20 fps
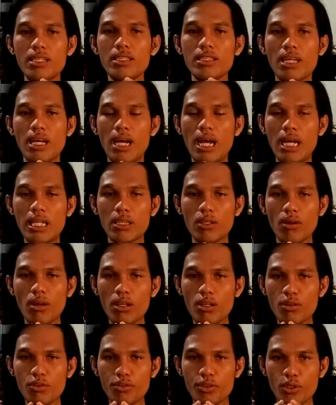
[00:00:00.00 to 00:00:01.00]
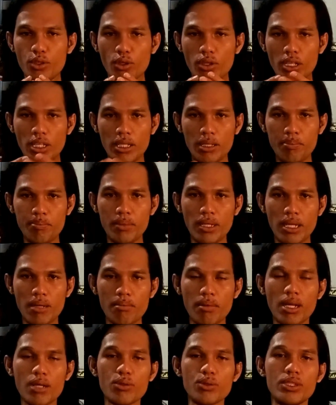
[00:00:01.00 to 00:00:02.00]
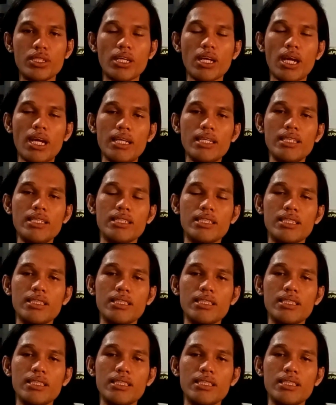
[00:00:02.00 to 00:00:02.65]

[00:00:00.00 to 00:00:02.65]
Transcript: Cerita atau alur video klip dalam lagu Jengah